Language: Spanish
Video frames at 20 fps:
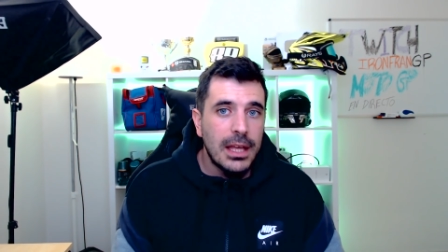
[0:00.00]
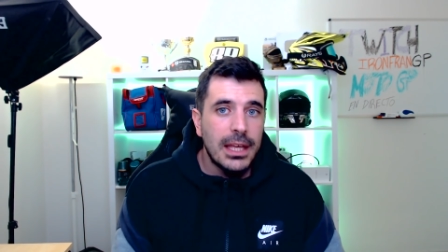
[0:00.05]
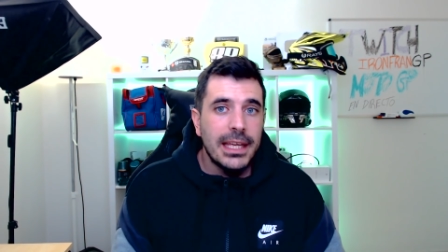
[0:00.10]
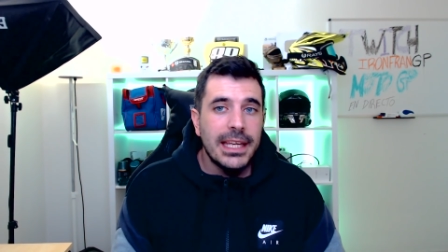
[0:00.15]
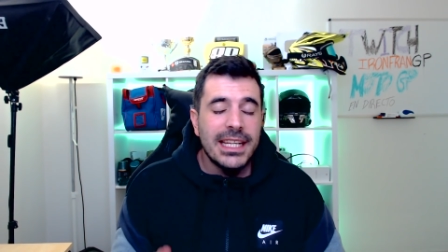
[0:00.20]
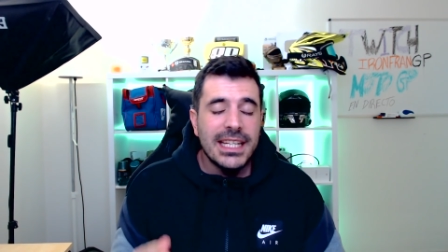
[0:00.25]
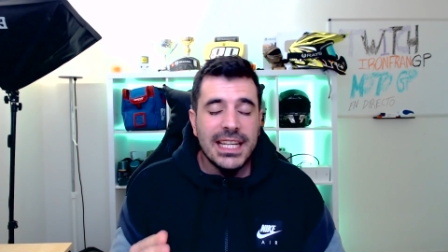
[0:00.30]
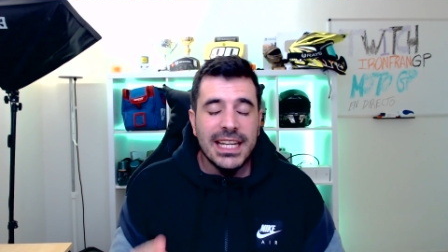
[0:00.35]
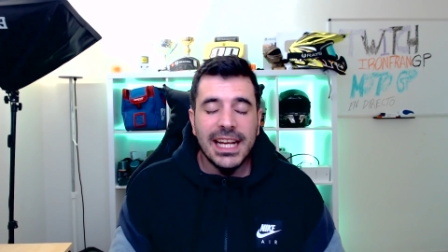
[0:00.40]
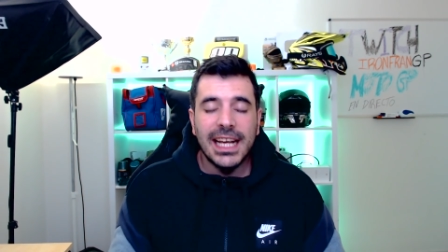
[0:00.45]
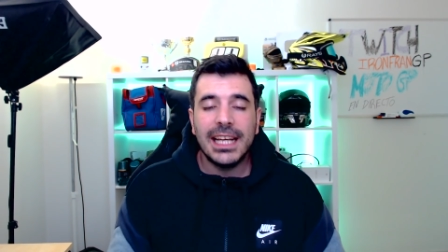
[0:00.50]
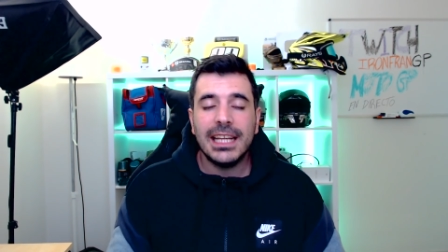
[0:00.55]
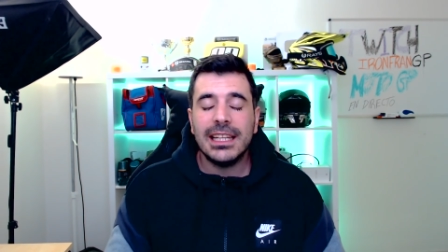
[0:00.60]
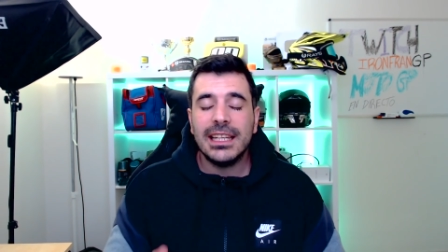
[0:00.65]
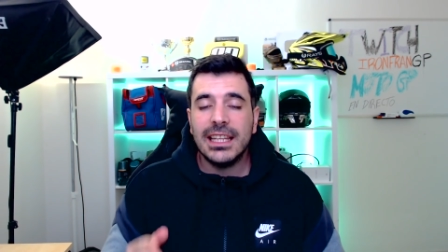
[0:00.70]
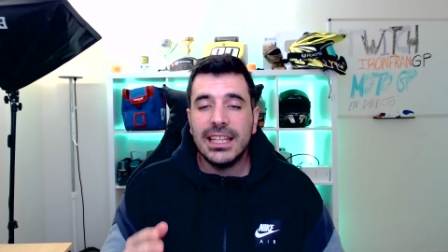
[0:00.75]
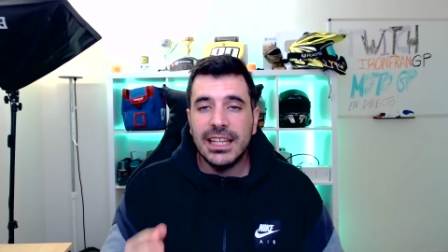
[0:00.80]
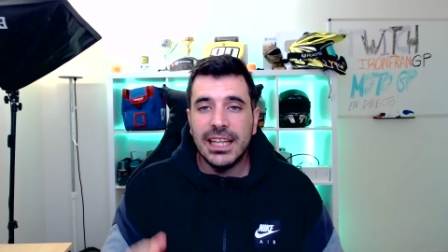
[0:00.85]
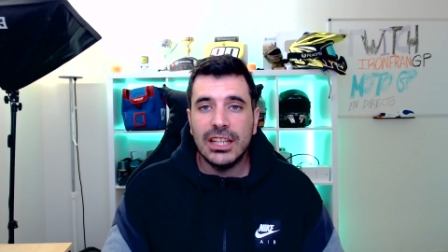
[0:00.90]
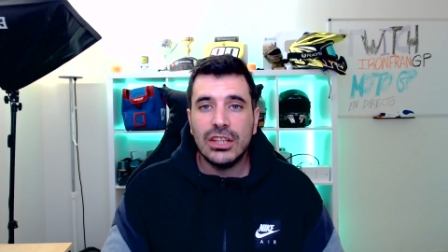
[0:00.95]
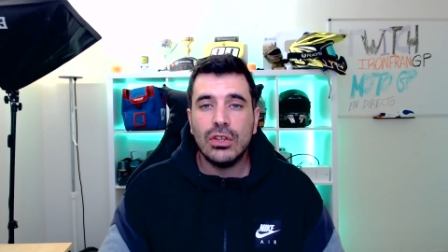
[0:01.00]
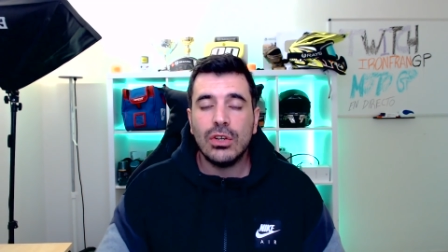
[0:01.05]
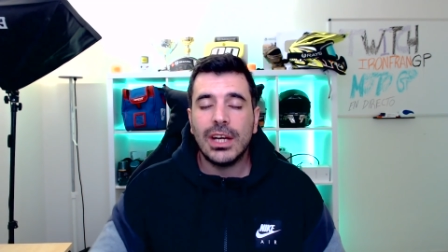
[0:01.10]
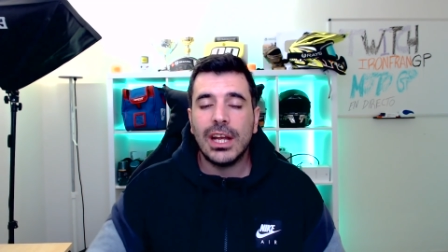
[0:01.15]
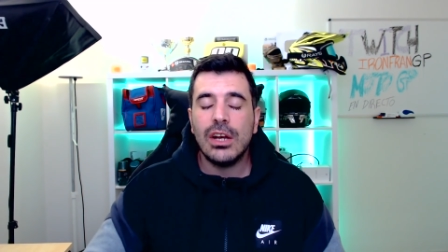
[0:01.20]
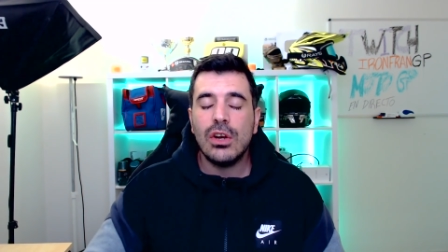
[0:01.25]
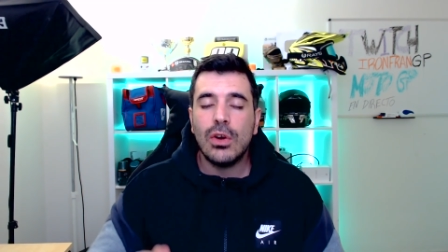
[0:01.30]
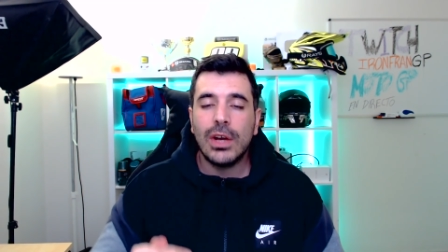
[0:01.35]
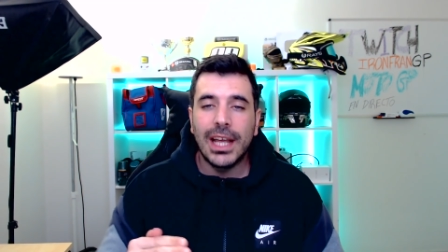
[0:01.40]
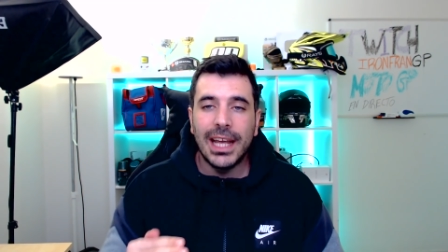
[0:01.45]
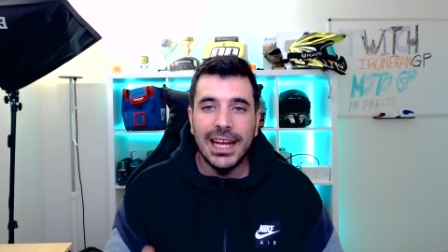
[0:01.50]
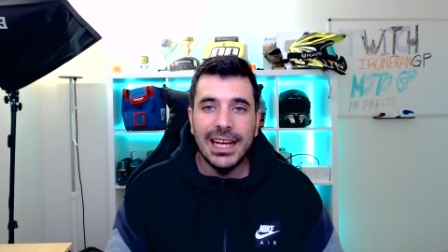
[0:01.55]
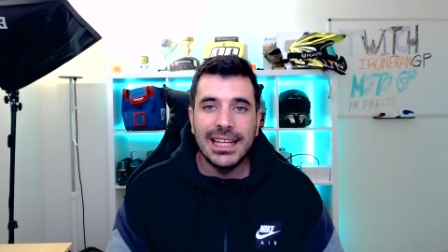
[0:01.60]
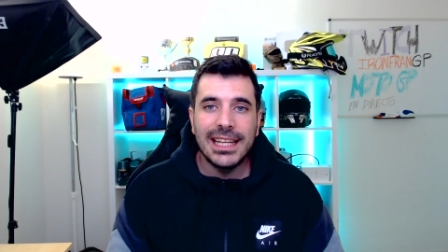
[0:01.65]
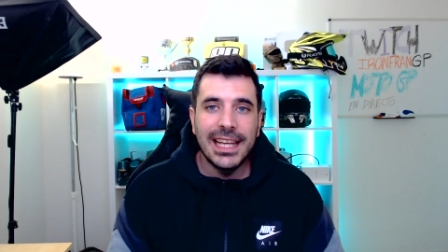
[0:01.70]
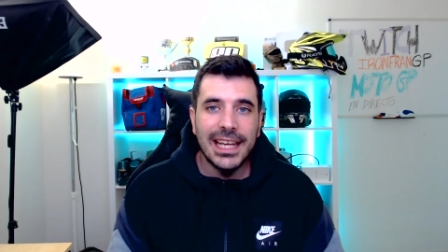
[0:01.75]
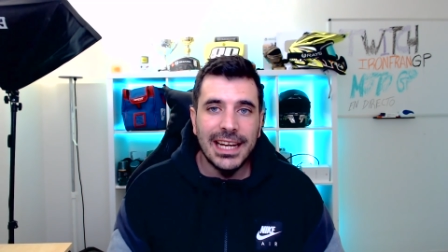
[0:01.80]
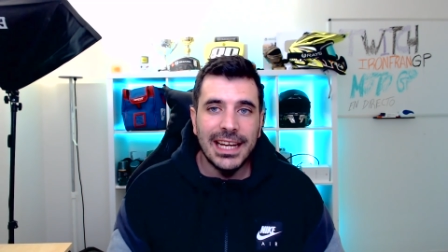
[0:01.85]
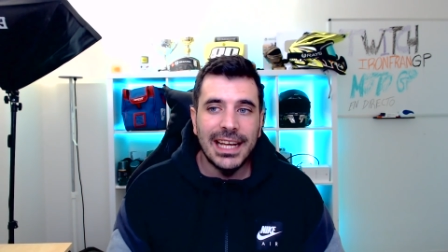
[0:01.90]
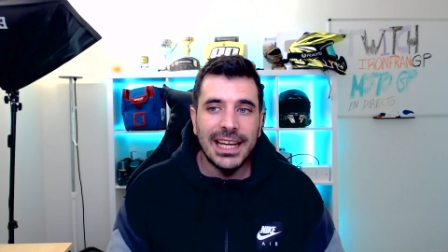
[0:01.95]
y sigue diciendo que lo que él
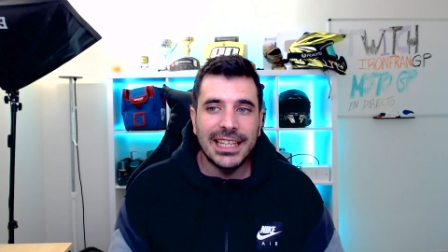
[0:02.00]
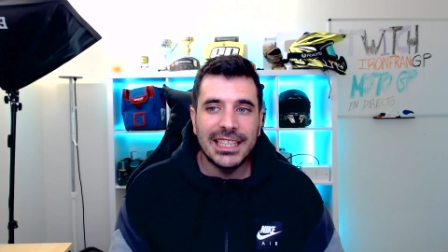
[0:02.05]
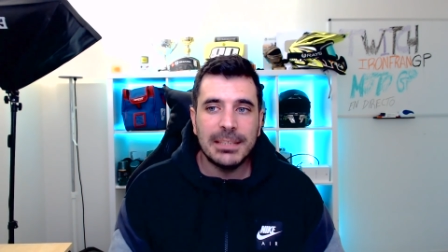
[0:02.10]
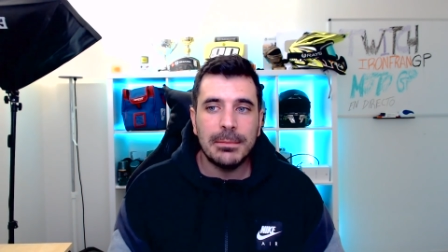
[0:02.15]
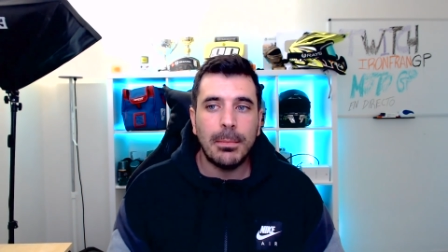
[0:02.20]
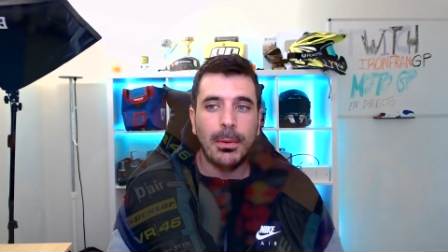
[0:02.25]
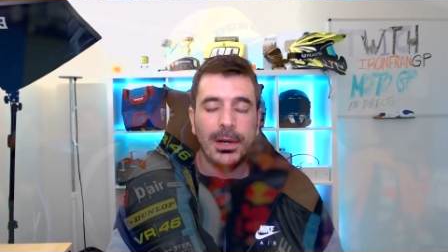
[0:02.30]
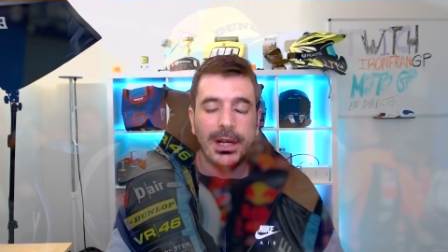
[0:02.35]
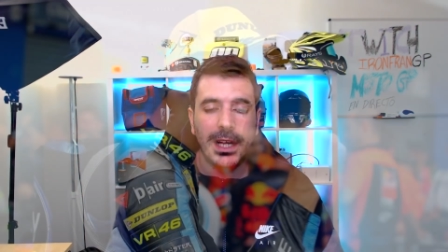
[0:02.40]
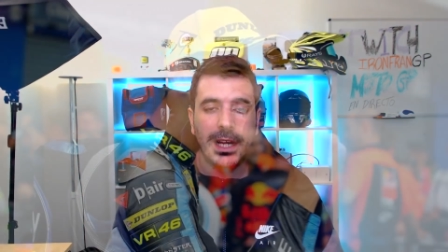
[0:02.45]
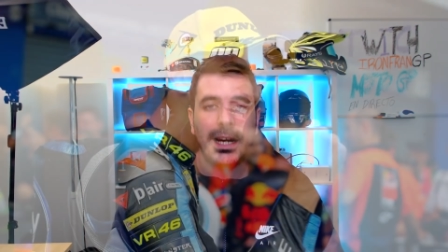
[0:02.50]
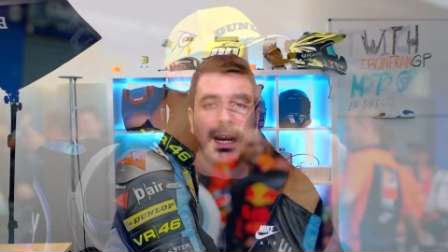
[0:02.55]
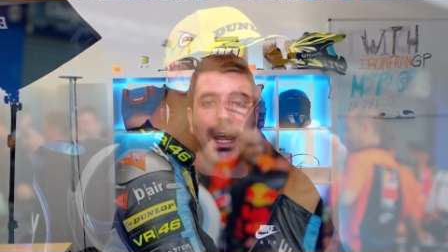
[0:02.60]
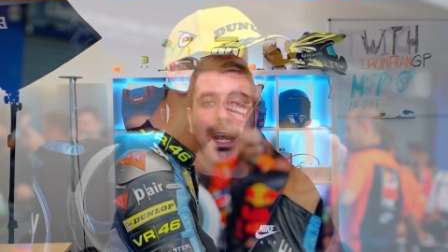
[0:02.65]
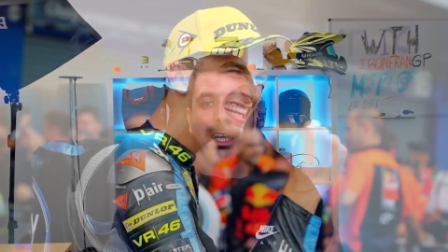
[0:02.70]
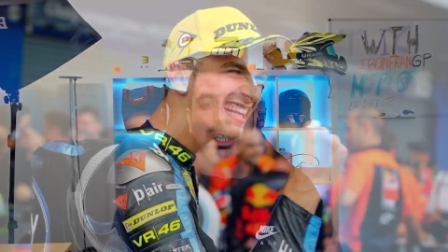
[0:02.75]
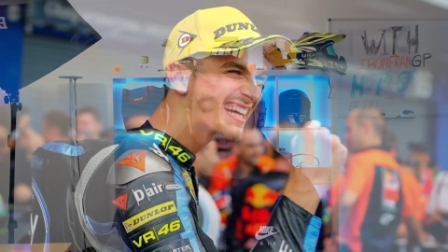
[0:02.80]
quiere es poner a